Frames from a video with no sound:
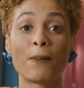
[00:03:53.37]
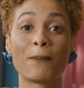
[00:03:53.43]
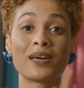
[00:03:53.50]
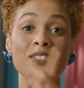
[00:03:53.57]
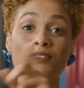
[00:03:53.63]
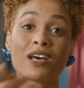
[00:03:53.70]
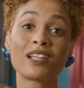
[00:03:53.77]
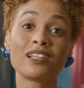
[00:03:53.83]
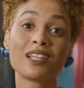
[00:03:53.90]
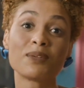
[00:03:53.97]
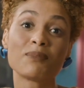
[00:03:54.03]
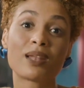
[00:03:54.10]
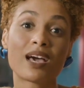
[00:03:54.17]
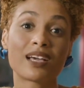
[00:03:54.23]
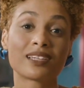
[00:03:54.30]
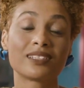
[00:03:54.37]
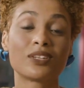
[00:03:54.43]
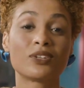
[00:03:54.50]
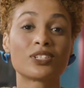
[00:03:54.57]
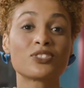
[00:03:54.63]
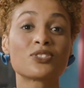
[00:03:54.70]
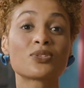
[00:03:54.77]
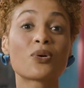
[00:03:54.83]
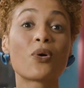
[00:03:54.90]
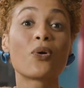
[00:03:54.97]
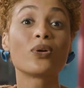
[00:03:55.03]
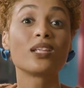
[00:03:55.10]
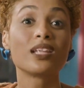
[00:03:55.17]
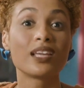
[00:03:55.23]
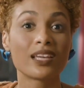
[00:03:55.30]
Mas vale lembrar que na hora de
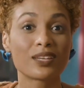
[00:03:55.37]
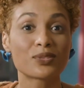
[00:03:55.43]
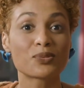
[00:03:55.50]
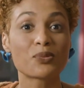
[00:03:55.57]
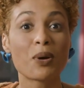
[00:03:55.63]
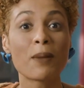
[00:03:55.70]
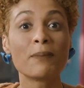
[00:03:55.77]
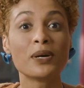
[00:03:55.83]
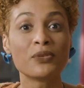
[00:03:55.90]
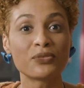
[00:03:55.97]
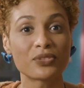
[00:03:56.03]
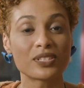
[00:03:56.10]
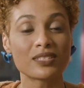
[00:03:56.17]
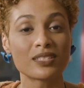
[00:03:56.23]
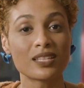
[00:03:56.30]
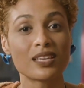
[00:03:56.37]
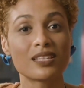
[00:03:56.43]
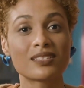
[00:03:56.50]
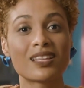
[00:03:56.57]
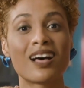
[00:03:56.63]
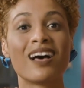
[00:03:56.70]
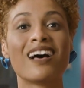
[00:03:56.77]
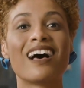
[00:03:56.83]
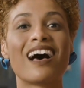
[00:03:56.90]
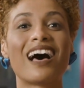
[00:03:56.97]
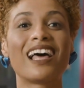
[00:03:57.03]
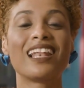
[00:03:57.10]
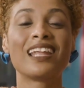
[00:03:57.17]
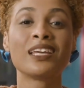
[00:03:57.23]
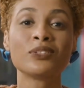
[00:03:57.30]
escolher a sua mão francesa,
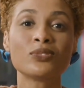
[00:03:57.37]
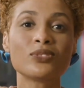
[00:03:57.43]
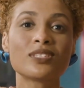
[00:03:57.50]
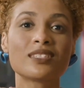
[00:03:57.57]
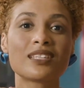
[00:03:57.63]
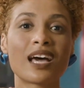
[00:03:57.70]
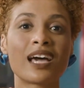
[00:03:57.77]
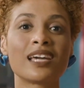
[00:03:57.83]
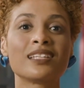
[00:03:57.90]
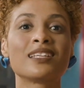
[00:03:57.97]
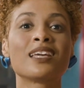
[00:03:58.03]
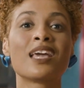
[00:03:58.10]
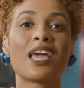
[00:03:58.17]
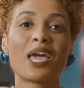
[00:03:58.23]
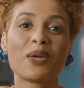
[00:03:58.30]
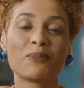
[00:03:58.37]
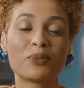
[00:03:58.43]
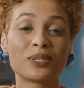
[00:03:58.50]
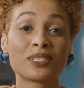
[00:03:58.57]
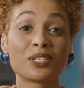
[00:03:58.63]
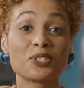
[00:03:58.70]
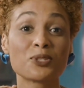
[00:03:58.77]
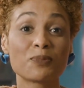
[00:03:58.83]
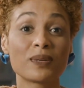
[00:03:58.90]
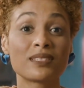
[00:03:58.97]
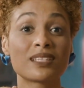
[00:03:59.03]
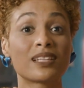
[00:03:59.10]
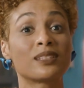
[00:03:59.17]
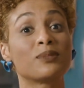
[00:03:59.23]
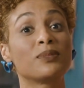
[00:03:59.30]
além do design, é importante
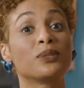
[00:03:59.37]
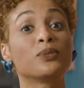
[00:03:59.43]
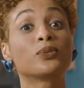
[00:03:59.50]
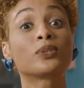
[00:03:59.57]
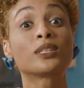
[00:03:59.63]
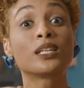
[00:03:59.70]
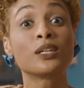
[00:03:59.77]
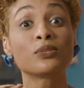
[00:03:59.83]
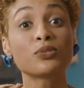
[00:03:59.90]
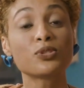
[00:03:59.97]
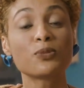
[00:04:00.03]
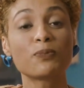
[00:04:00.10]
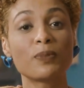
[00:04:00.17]
pensar também no tanto de